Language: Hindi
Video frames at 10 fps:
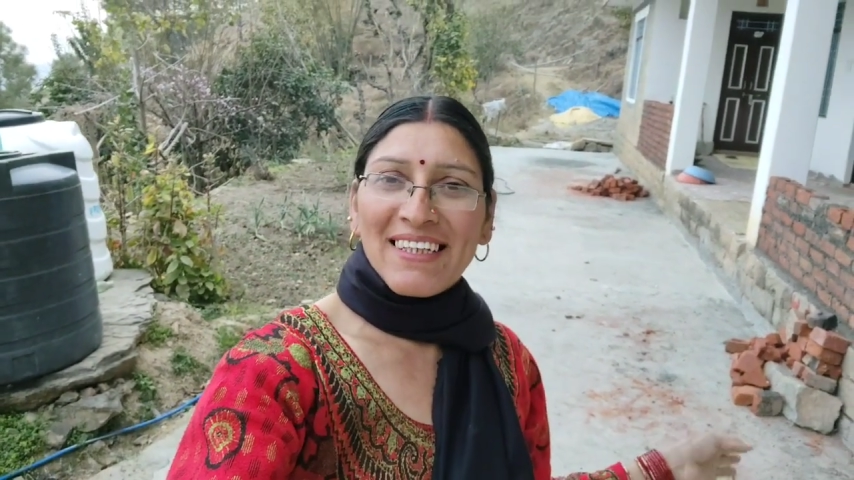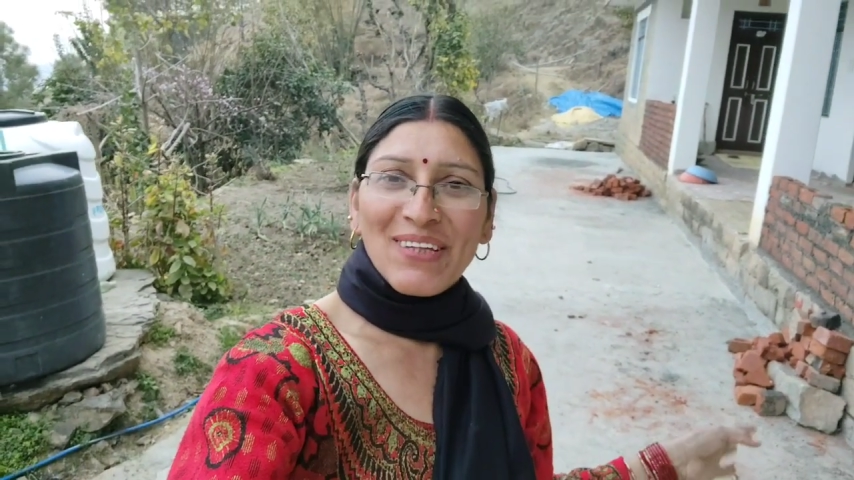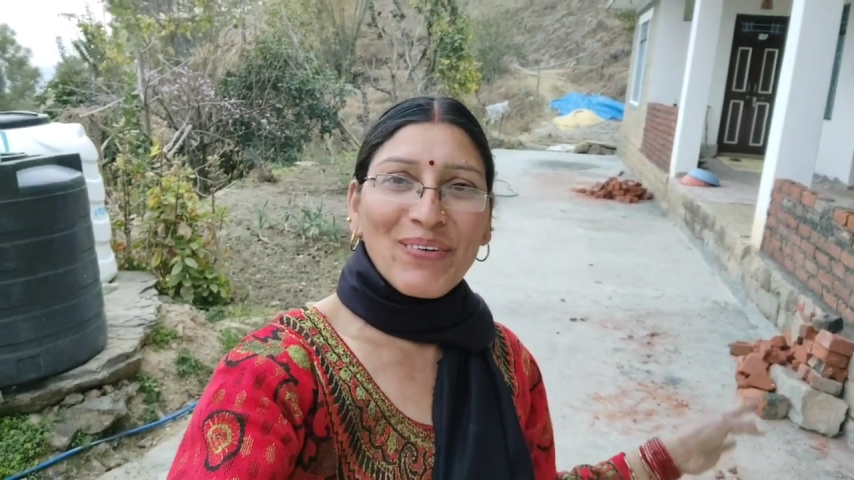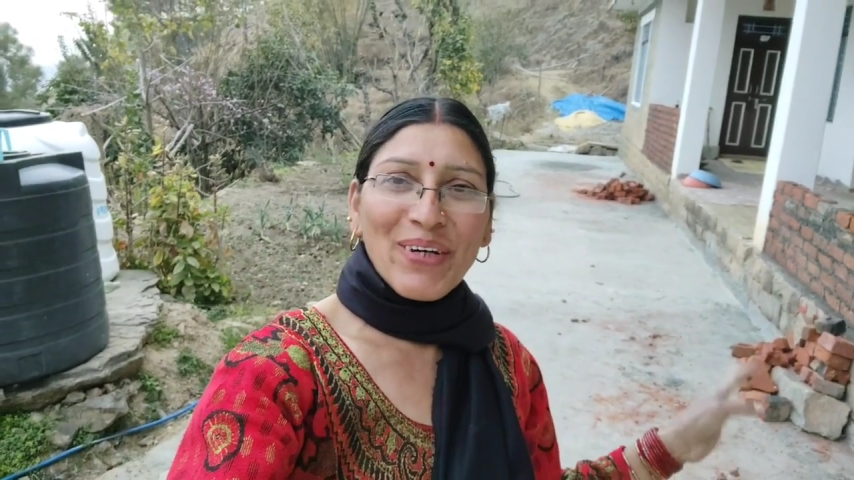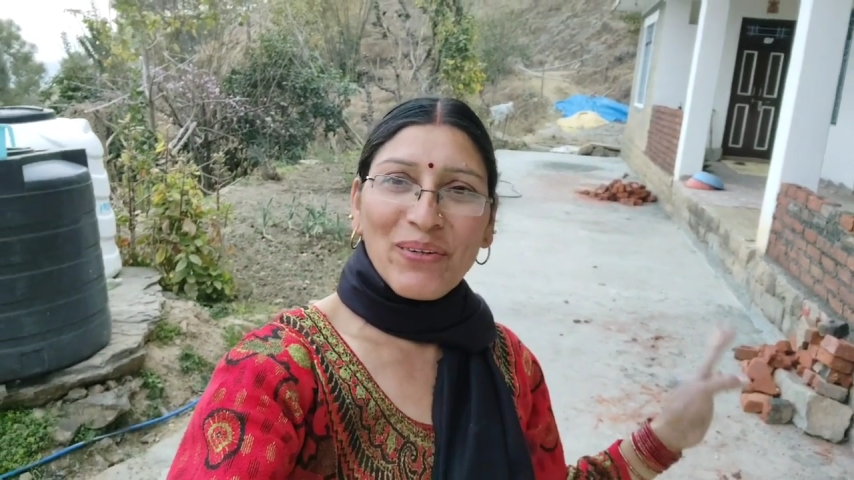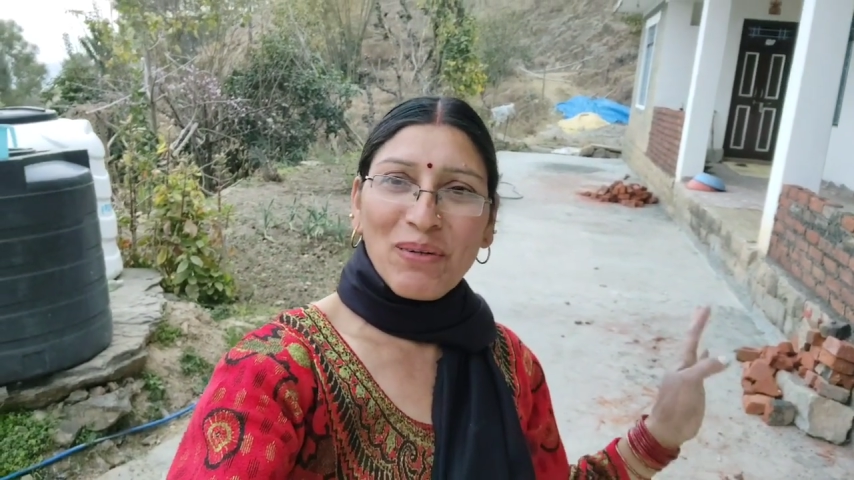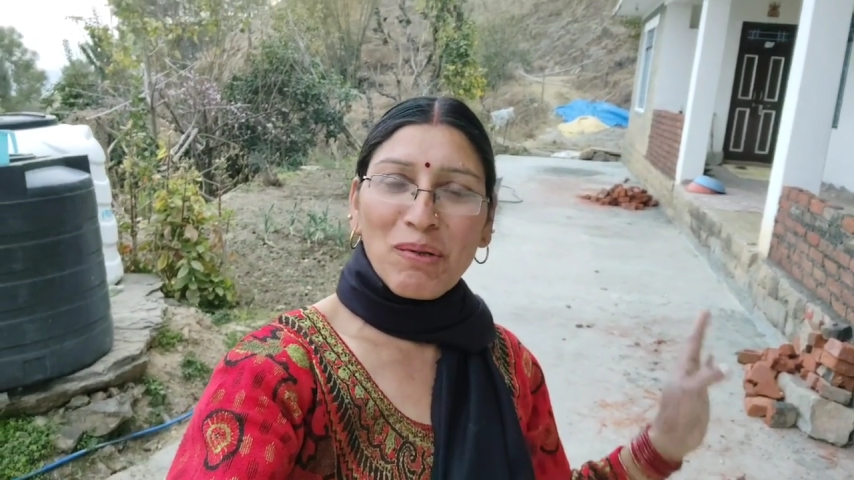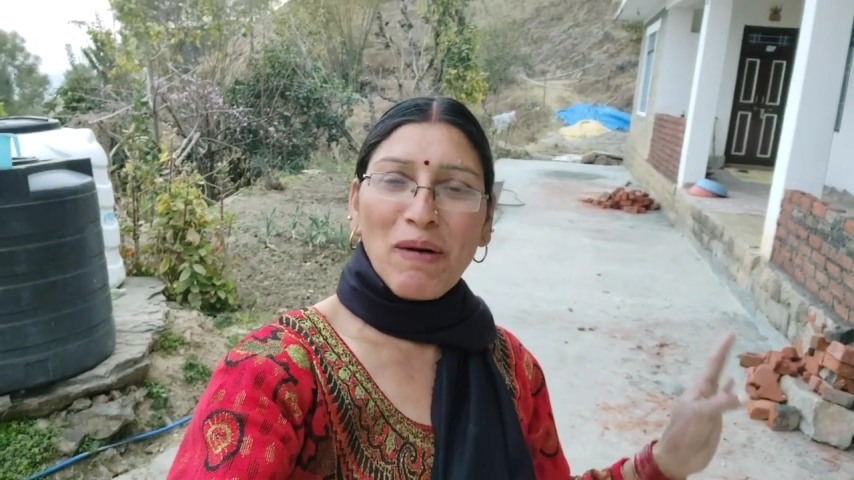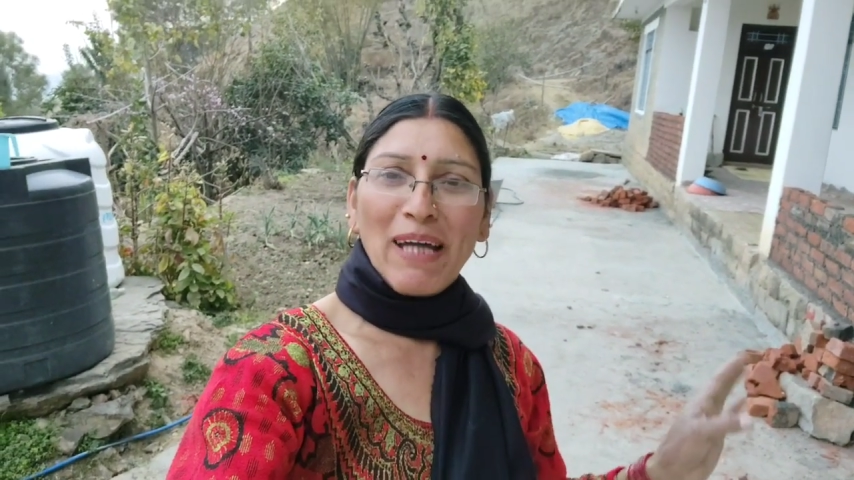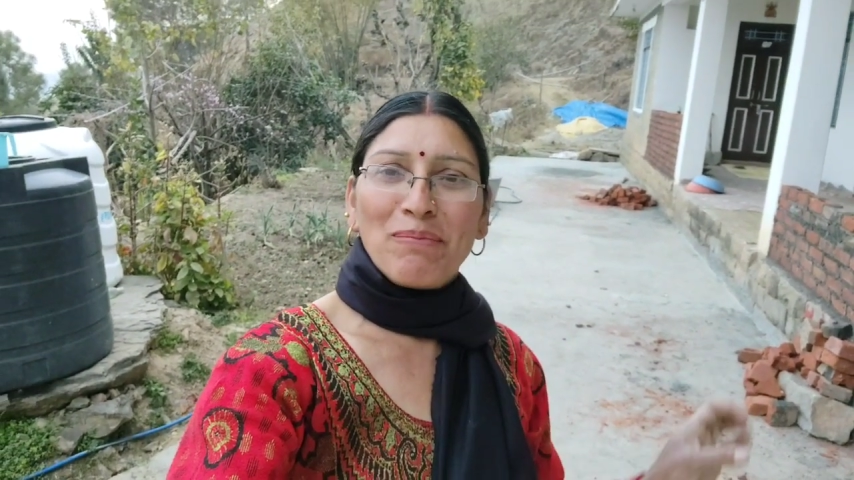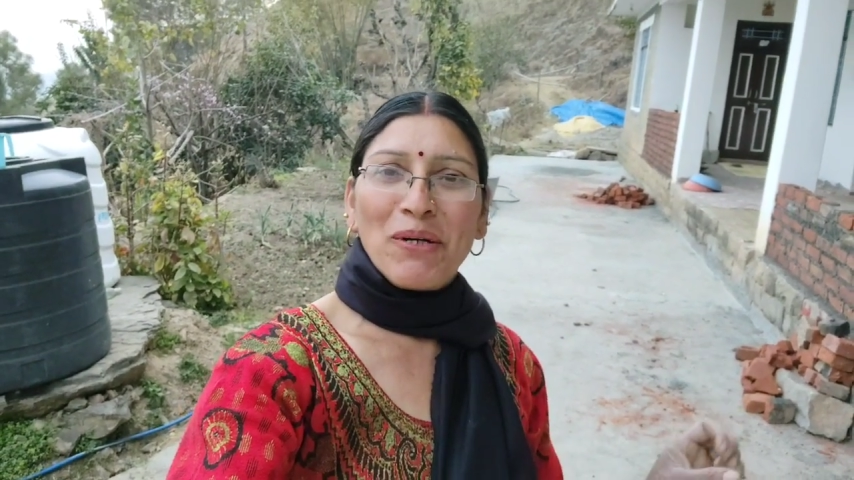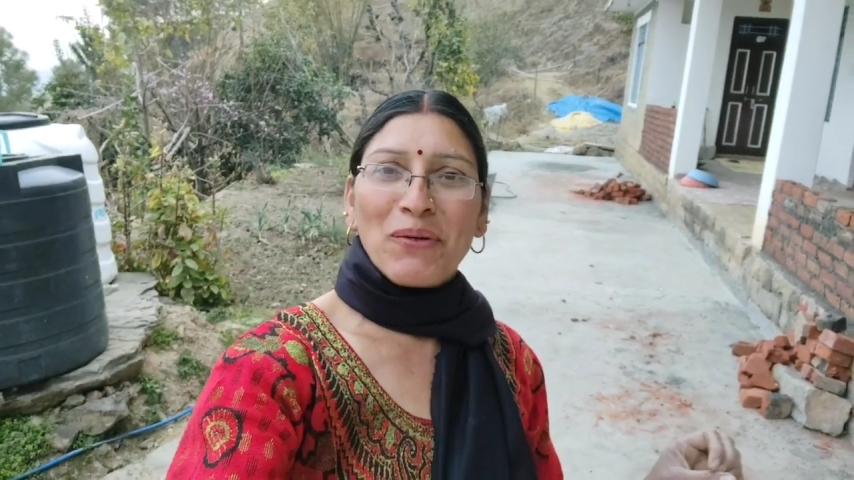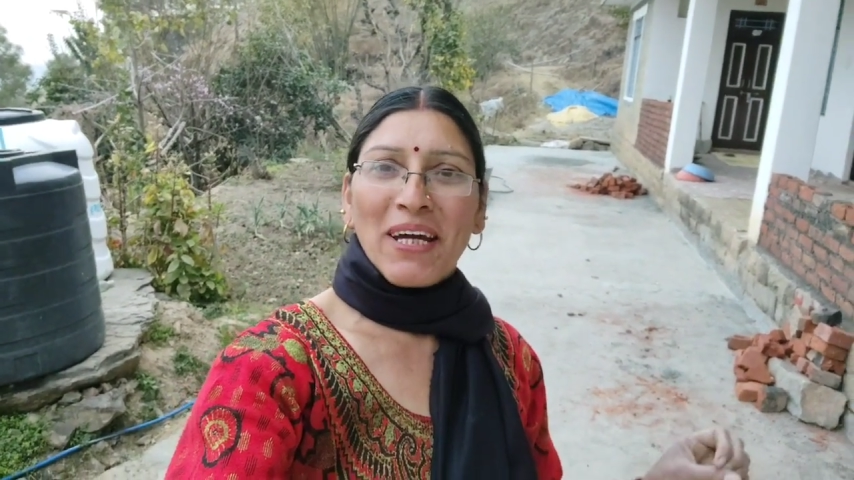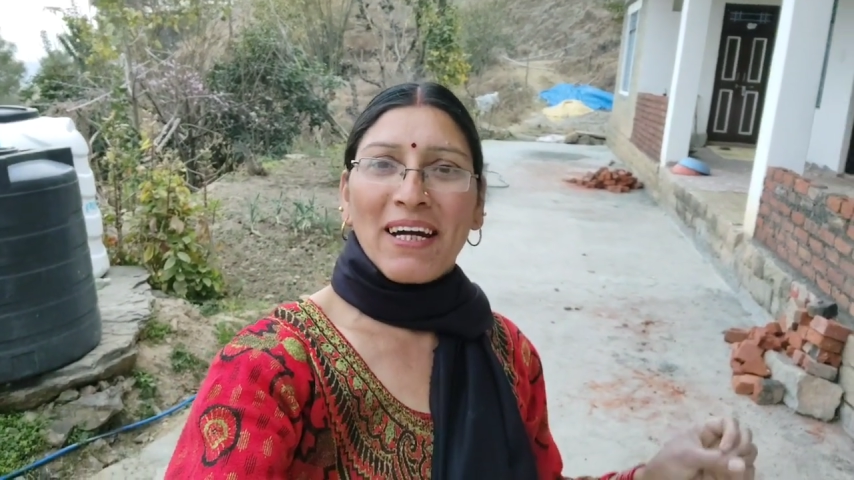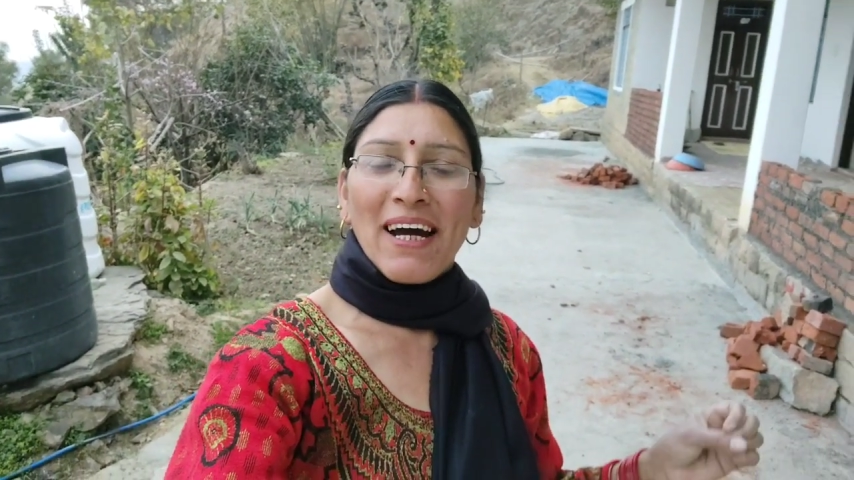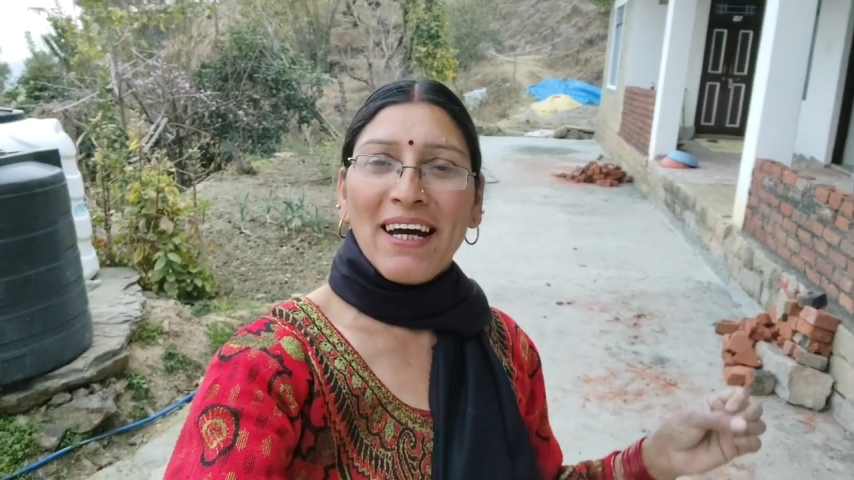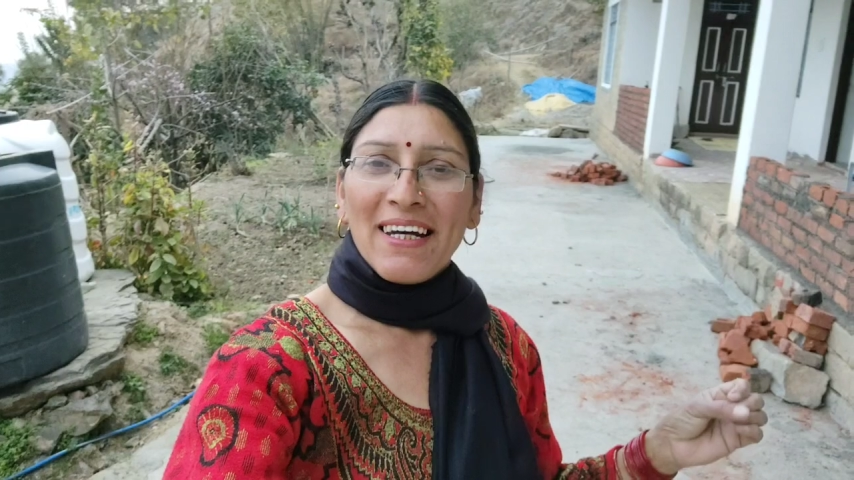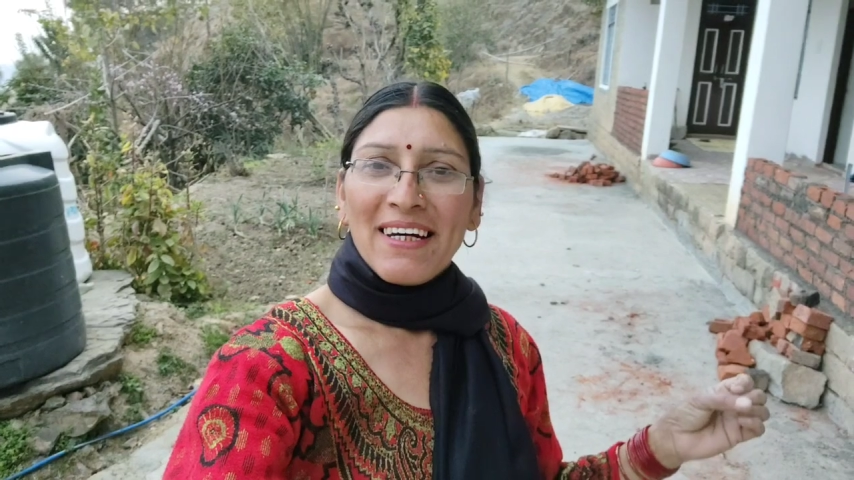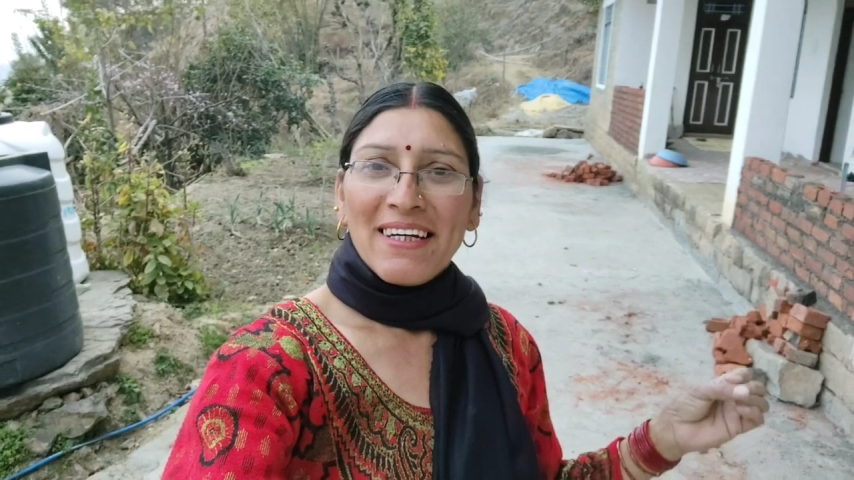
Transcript: जैसा तो ये तो अभी बाद में उठेगा